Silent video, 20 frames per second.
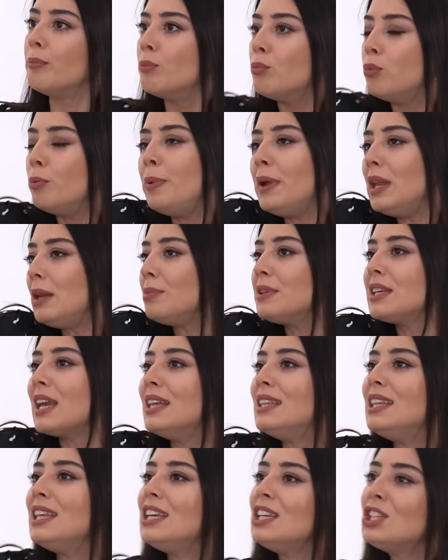Bu benim bir,
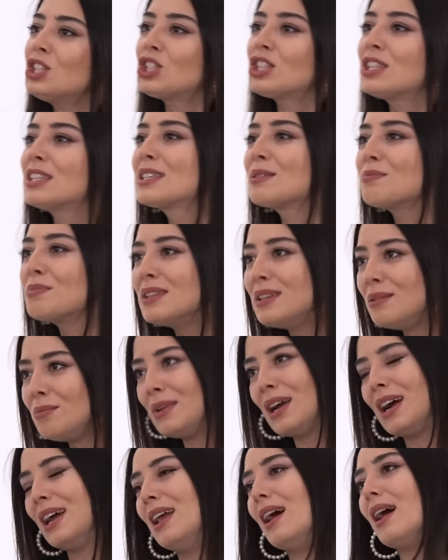kendi iç
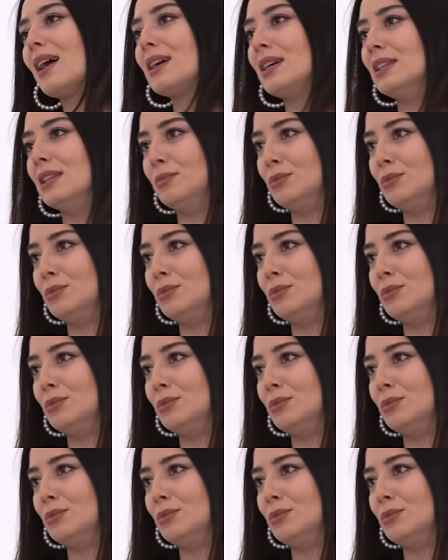disiplinimle alakalı bir şey.